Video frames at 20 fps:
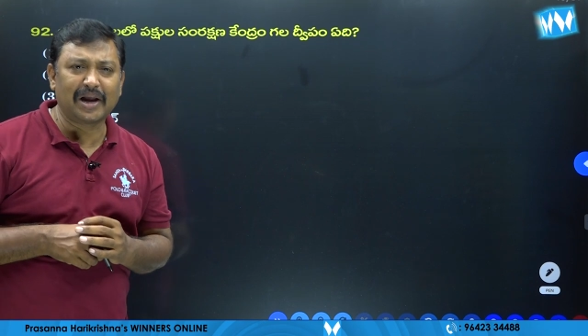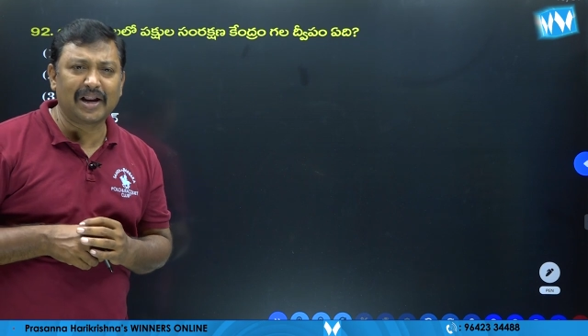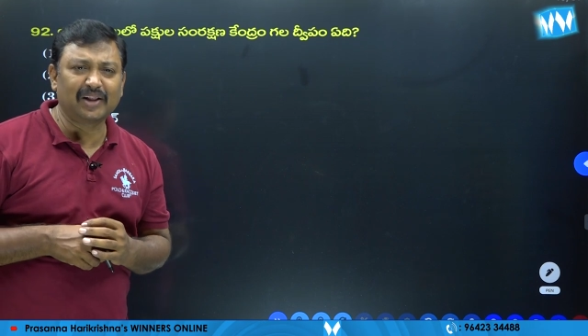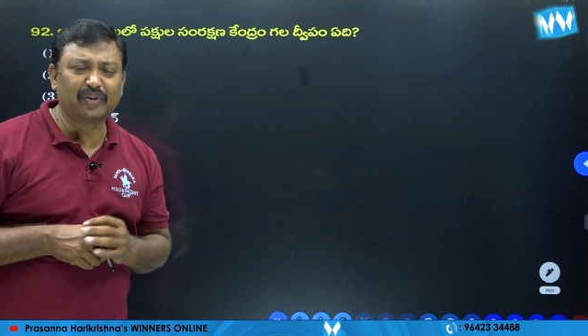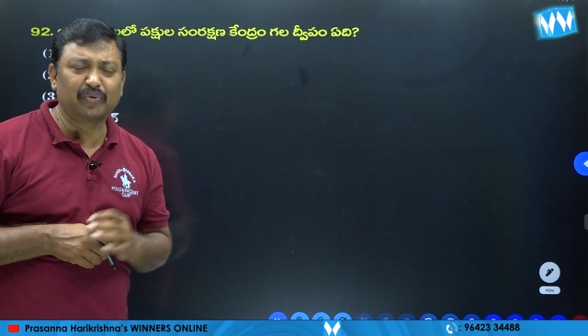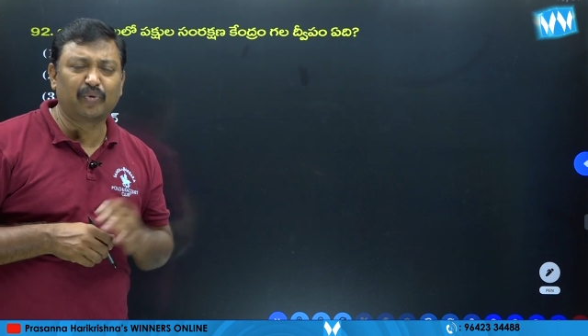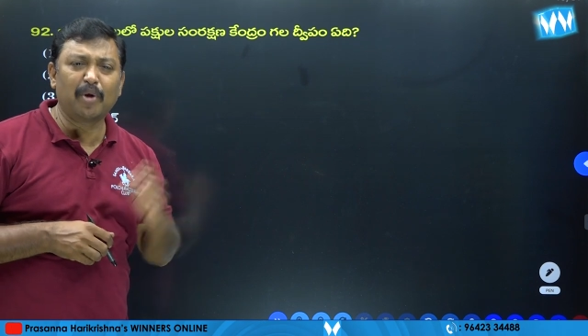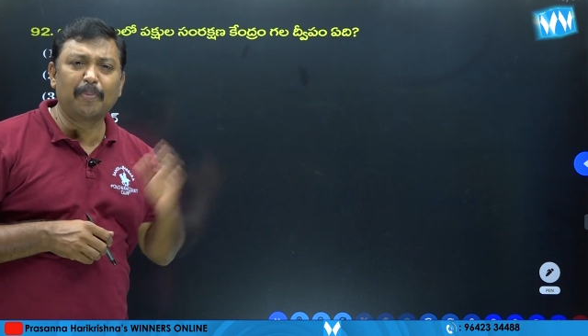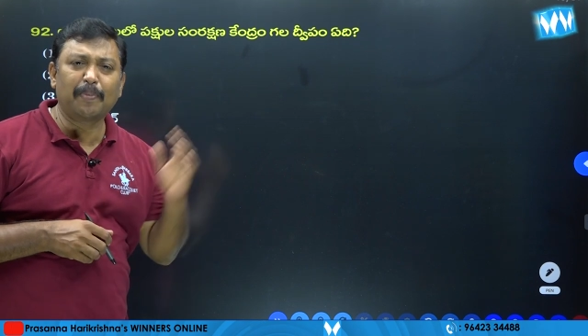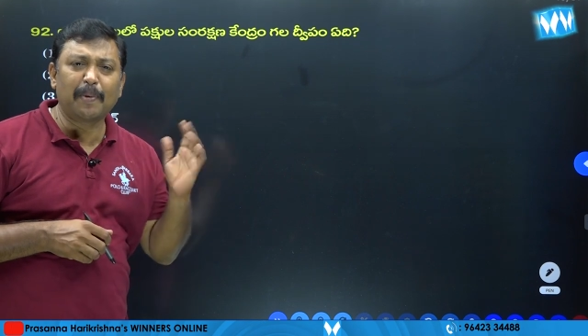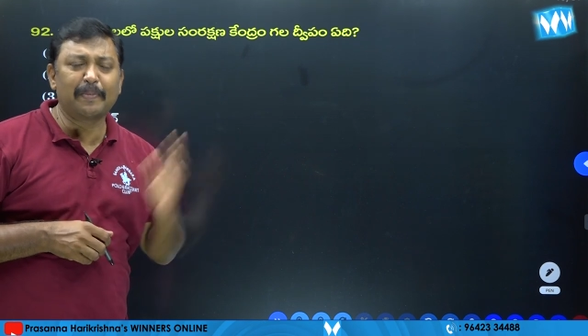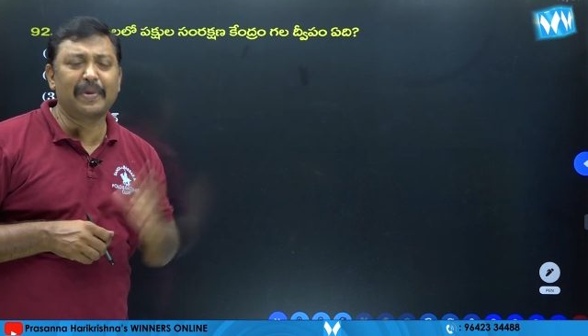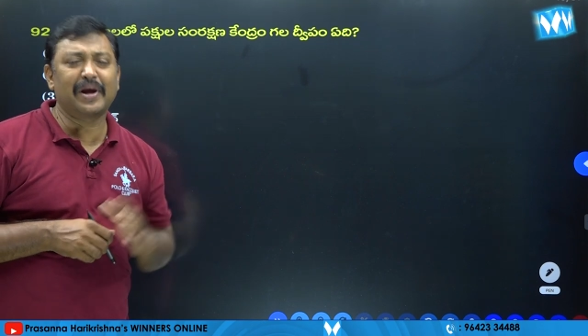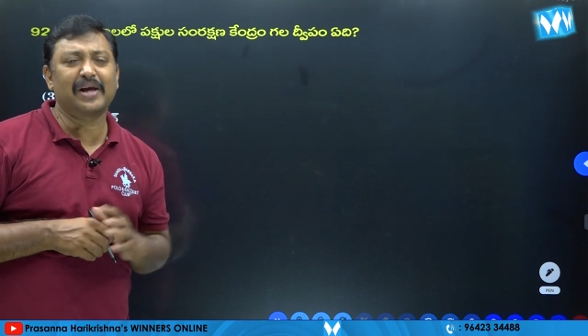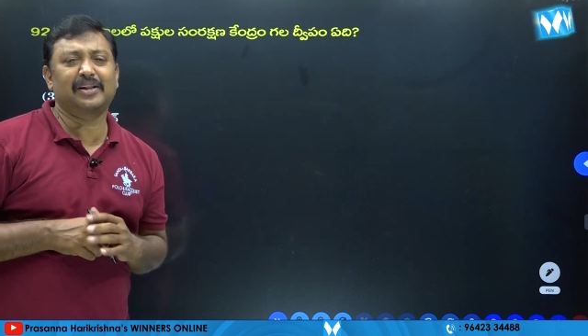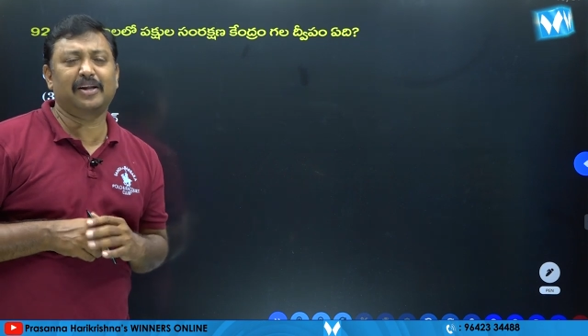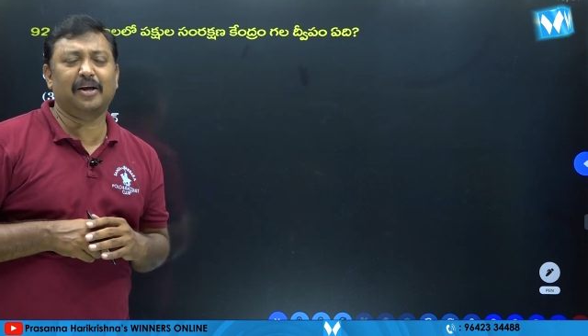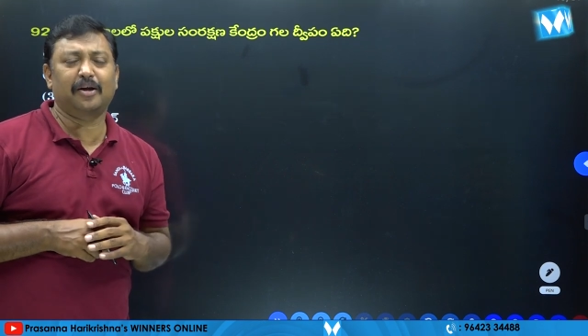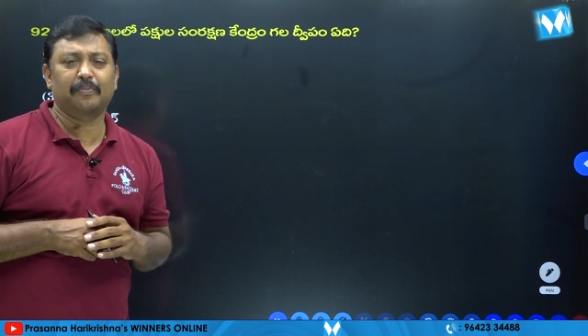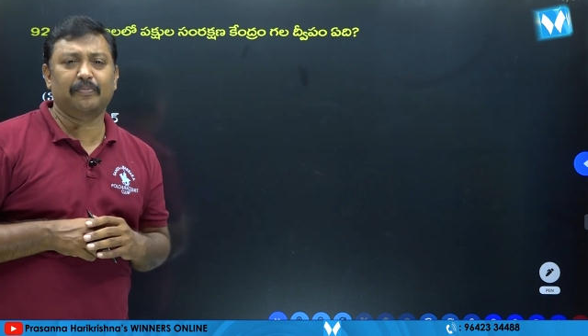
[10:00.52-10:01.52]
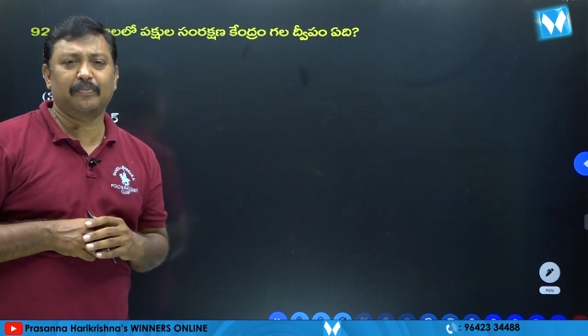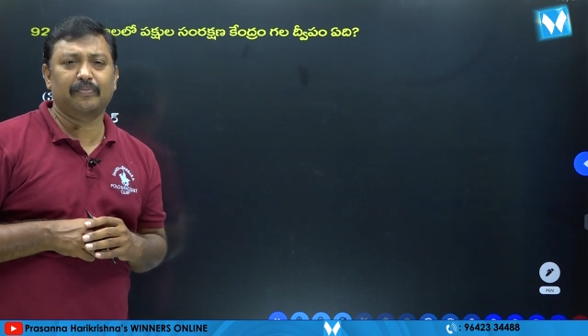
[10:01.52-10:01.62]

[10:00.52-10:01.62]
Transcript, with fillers: గత ద్వీపం ఏది